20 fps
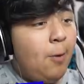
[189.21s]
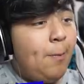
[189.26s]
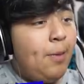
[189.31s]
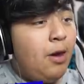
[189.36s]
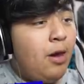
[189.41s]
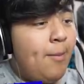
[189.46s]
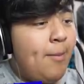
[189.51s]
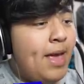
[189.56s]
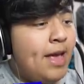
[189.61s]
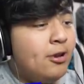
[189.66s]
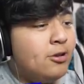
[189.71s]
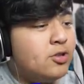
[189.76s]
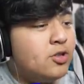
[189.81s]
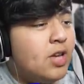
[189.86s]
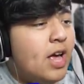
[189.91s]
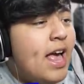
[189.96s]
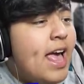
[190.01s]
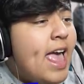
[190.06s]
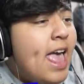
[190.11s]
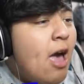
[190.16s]
pelo menos,
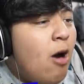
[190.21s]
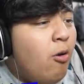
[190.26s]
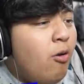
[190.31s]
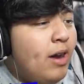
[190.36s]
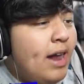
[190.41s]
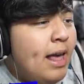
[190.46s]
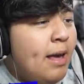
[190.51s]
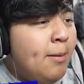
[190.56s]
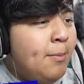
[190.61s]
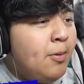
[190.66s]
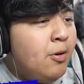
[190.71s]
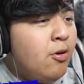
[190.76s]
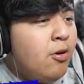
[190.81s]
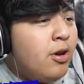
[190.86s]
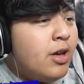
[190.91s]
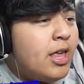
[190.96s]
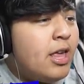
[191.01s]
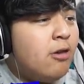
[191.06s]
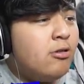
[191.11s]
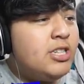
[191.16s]
eu lembro
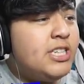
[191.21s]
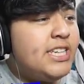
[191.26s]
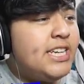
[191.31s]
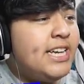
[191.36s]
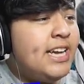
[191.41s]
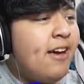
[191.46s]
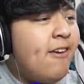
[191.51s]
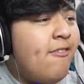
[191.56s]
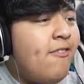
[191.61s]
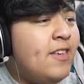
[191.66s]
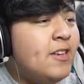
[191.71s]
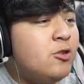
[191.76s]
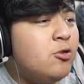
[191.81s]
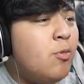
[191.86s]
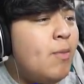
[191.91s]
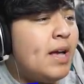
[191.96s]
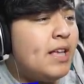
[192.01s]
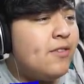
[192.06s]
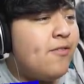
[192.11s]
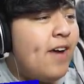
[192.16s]
que eu tinha visto
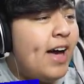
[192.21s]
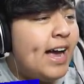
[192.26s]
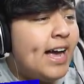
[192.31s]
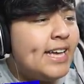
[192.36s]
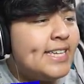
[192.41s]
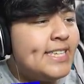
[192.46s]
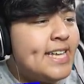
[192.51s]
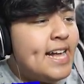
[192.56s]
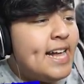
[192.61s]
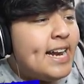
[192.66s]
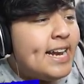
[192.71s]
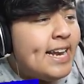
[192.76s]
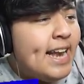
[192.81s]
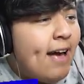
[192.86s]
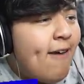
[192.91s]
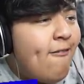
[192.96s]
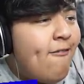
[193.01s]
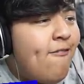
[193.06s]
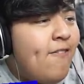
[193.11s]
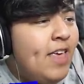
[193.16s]
umas vacas
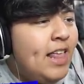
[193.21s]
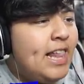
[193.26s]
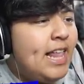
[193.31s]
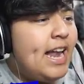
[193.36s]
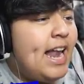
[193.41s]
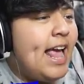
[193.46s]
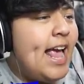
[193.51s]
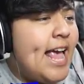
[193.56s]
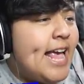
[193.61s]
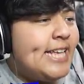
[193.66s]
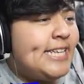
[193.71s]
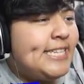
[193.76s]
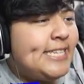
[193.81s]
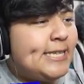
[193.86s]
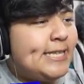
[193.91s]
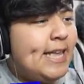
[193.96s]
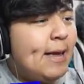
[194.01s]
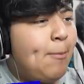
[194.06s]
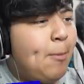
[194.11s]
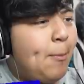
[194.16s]
na vila, né?
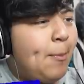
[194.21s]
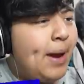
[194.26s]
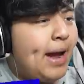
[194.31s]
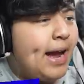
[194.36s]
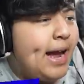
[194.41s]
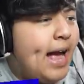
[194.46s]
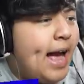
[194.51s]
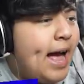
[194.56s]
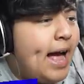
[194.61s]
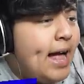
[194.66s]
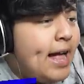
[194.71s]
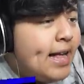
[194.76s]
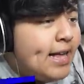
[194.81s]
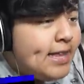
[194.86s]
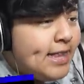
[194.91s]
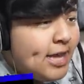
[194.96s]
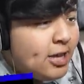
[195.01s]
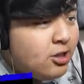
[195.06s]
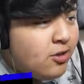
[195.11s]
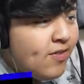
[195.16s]
Esses tempos pra cá.
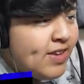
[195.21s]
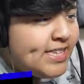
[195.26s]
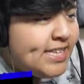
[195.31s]
Deixa eu ver